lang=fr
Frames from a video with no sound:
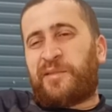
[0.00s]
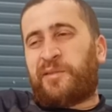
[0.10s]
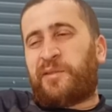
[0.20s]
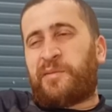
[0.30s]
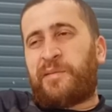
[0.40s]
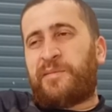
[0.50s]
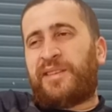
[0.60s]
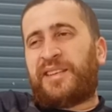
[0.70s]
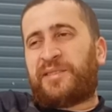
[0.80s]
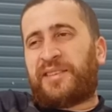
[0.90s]
Donc, même lui,
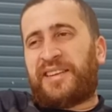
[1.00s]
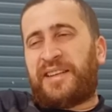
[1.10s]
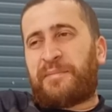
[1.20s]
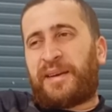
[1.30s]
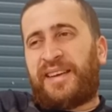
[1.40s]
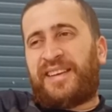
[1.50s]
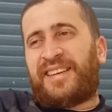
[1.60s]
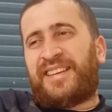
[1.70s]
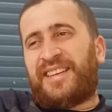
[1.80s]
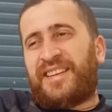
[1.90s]
était choqué des prix.
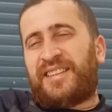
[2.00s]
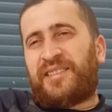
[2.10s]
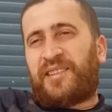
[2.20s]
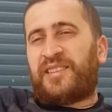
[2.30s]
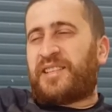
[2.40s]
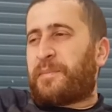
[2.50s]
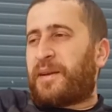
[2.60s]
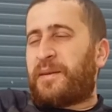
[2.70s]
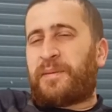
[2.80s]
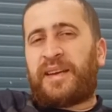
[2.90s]
Donc, quand j'ai
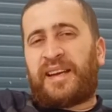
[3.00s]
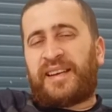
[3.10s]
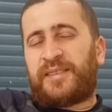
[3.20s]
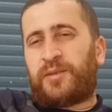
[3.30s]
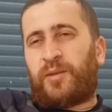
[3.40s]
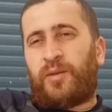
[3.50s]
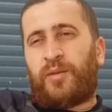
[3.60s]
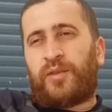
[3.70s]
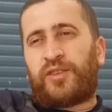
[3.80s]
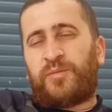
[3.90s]
appris le prix à 15
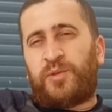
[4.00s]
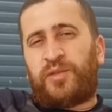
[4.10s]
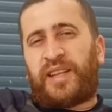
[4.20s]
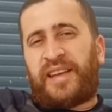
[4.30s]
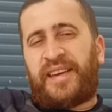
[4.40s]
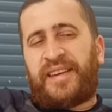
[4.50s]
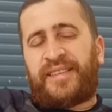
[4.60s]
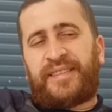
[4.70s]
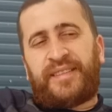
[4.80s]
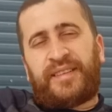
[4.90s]
euros, je me suis taillé.
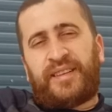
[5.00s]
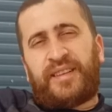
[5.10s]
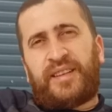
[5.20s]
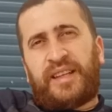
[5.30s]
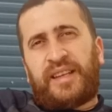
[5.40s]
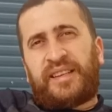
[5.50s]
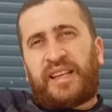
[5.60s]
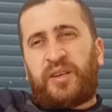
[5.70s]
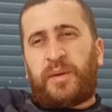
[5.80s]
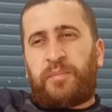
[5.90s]

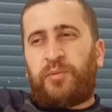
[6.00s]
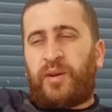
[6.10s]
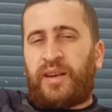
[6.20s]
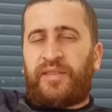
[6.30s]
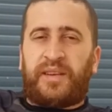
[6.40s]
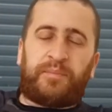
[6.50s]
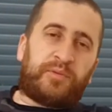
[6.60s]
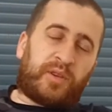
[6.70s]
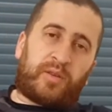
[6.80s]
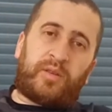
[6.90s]
Quelques mètres plus loin, il y avait
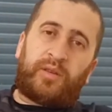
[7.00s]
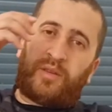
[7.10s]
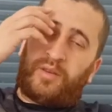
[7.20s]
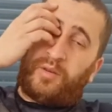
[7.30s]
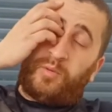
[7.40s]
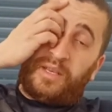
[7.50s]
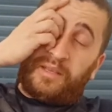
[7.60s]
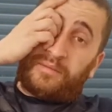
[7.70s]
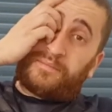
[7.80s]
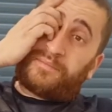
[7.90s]
plusieurs euh,
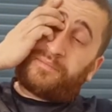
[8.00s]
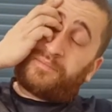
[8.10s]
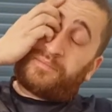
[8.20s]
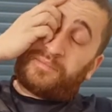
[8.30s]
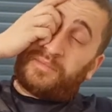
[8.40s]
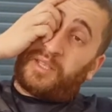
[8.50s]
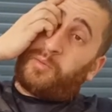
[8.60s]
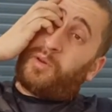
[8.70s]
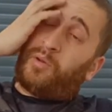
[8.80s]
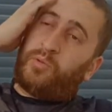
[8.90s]
oui des oui en